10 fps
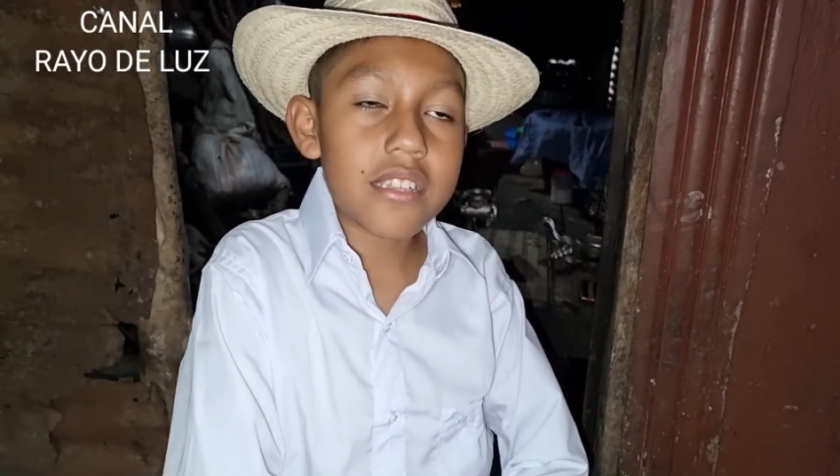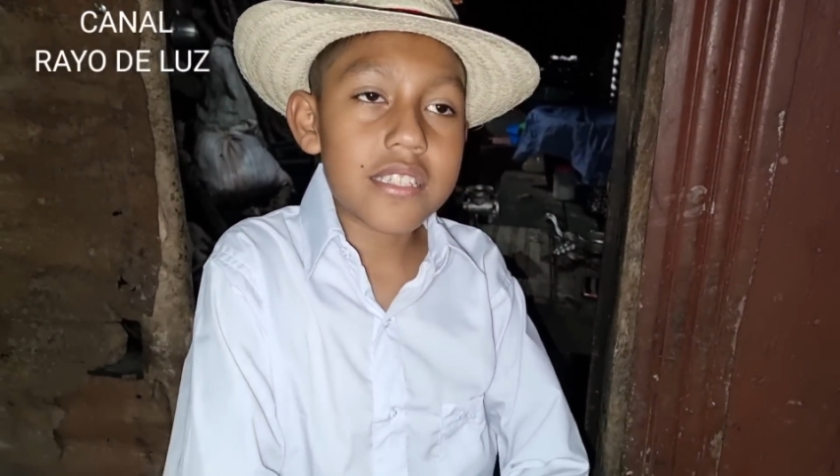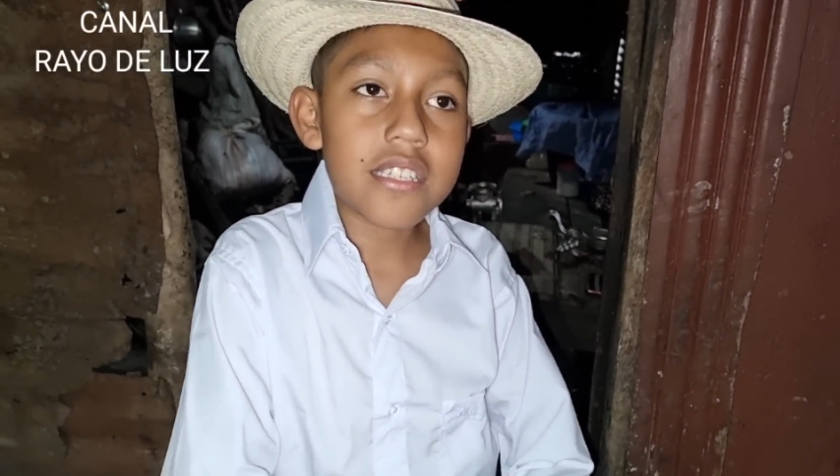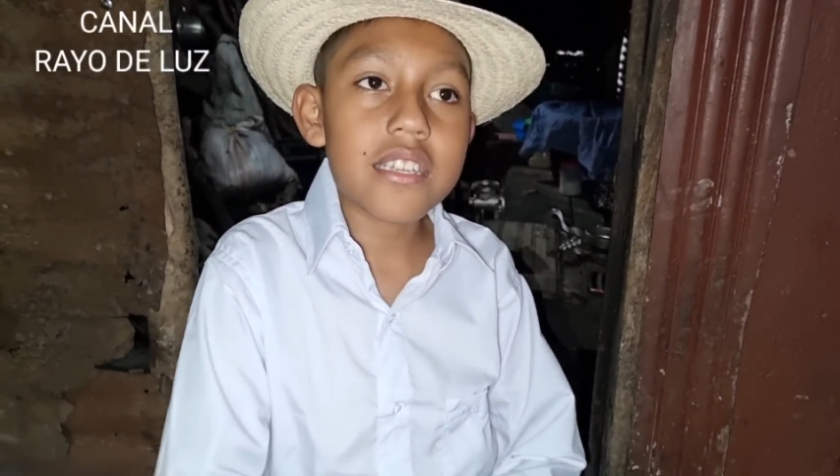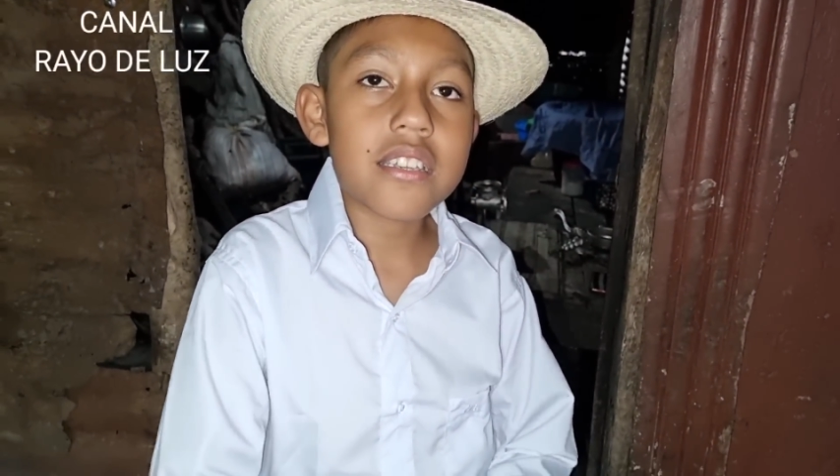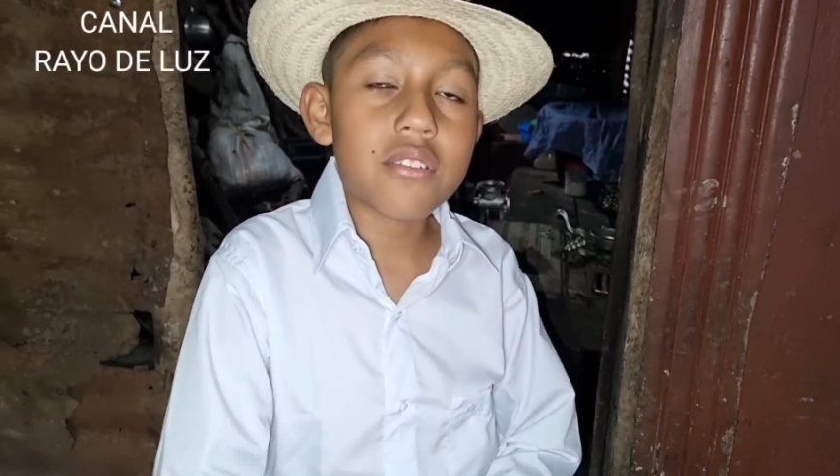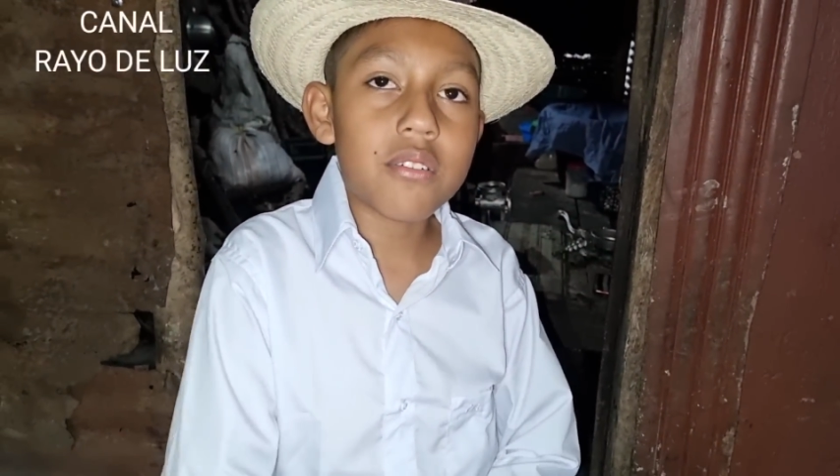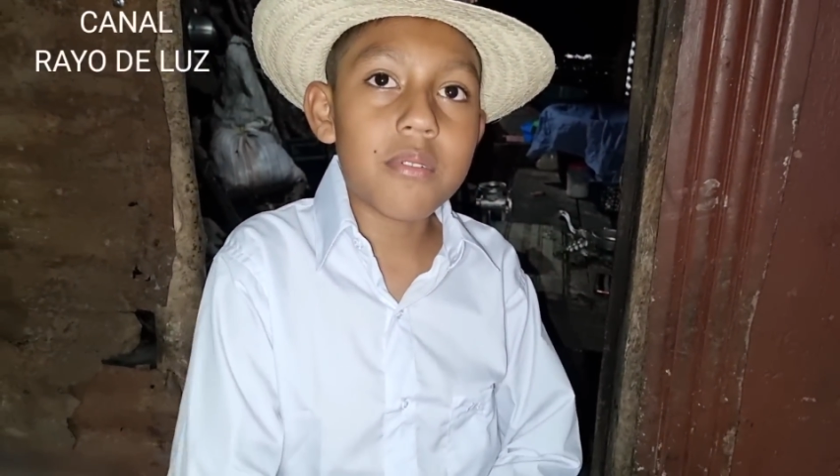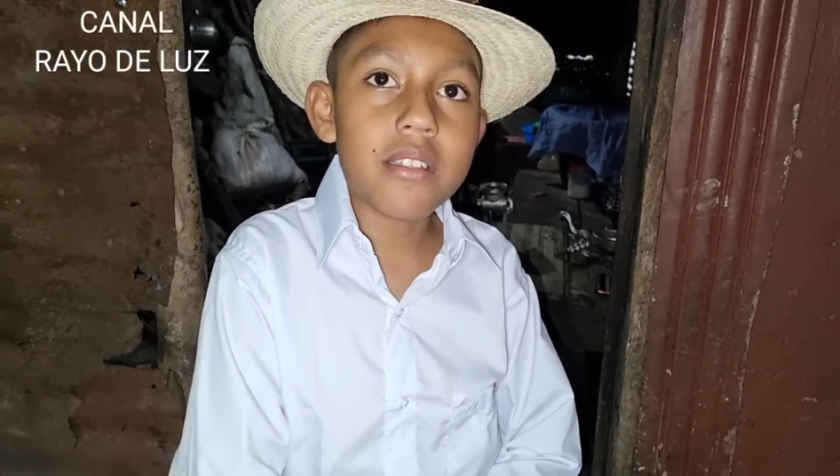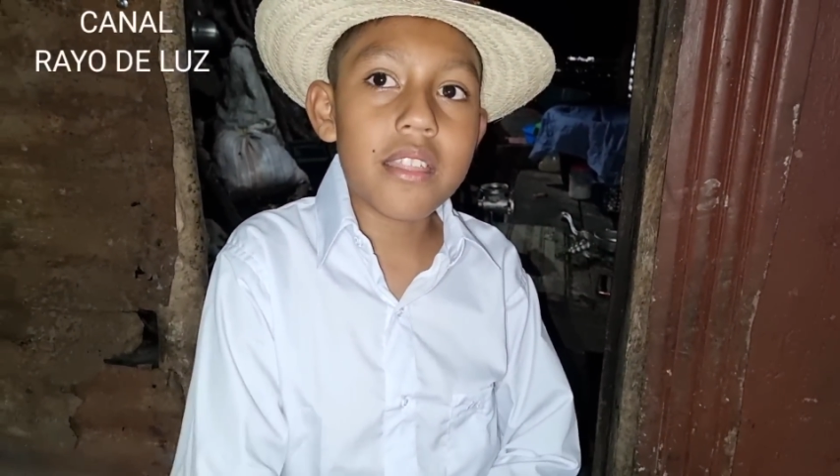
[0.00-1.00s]
así
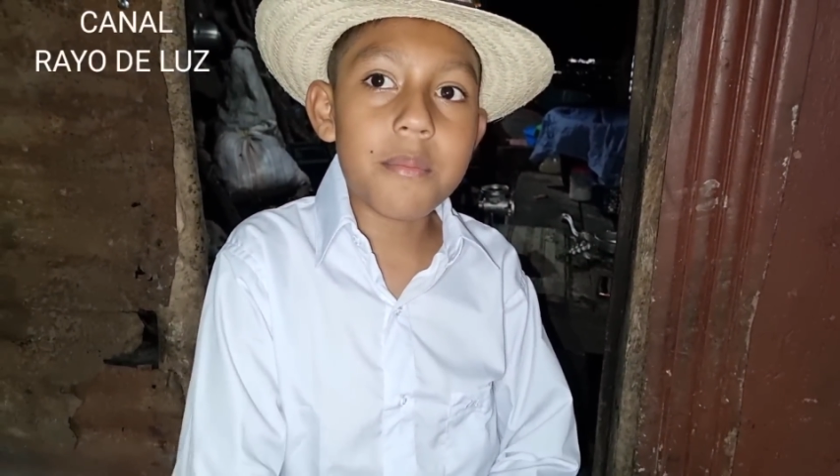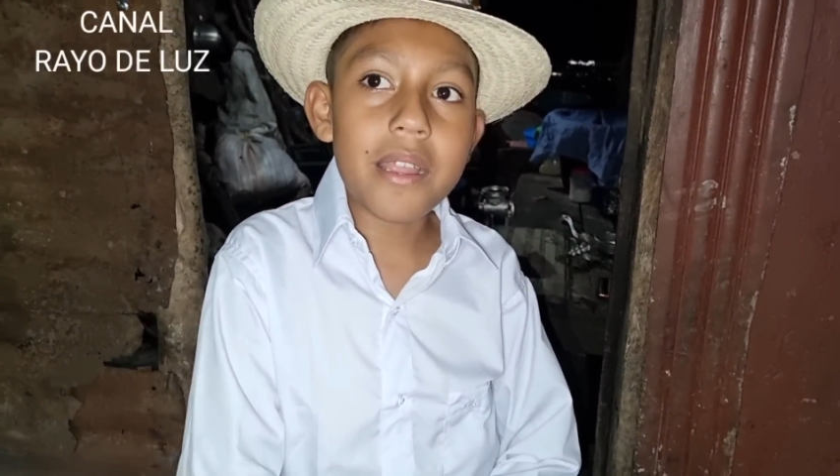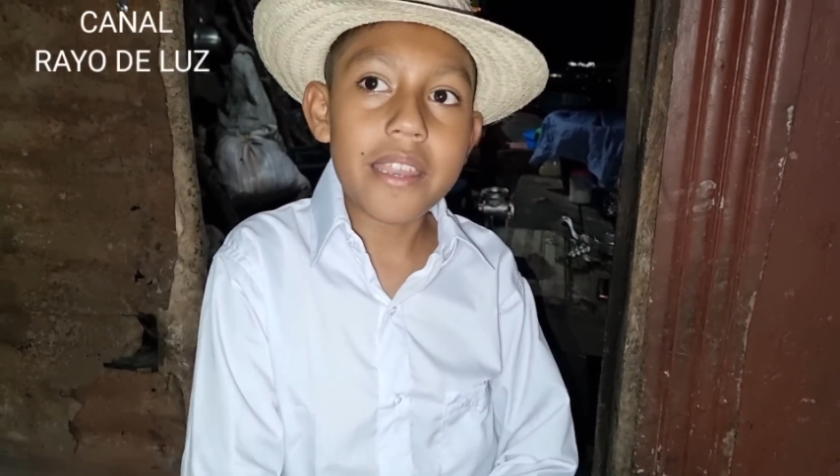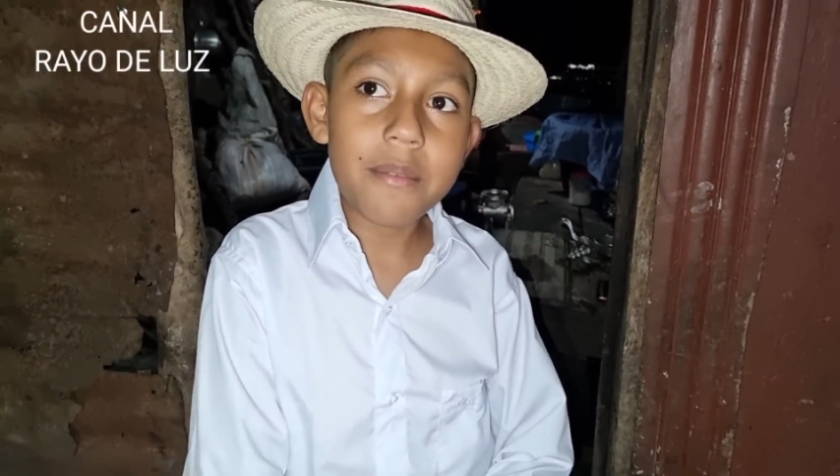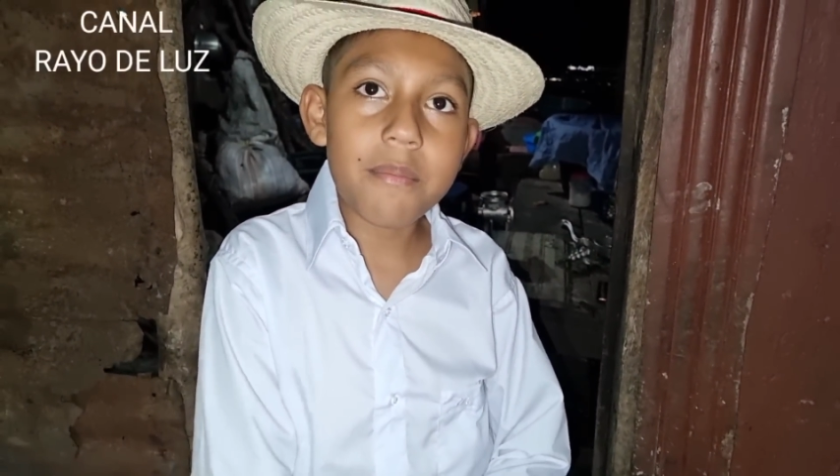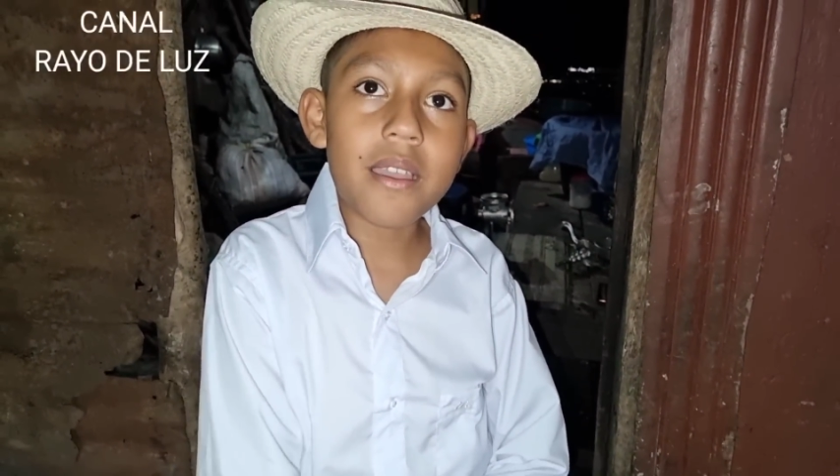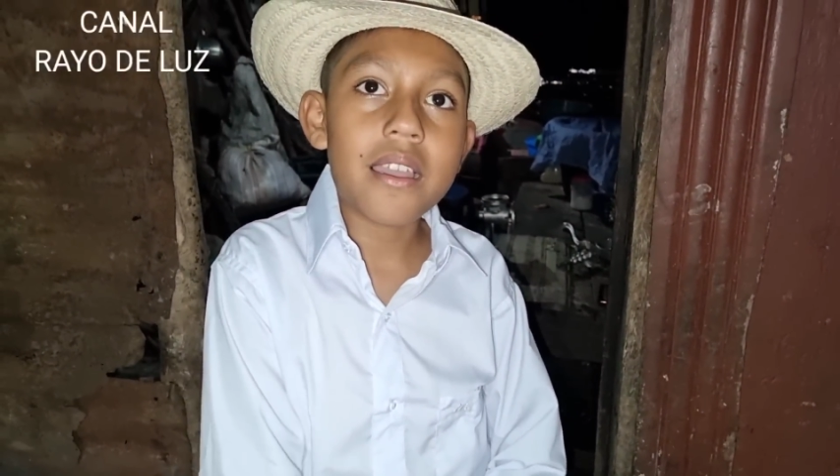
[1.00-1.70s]
de, de marimba.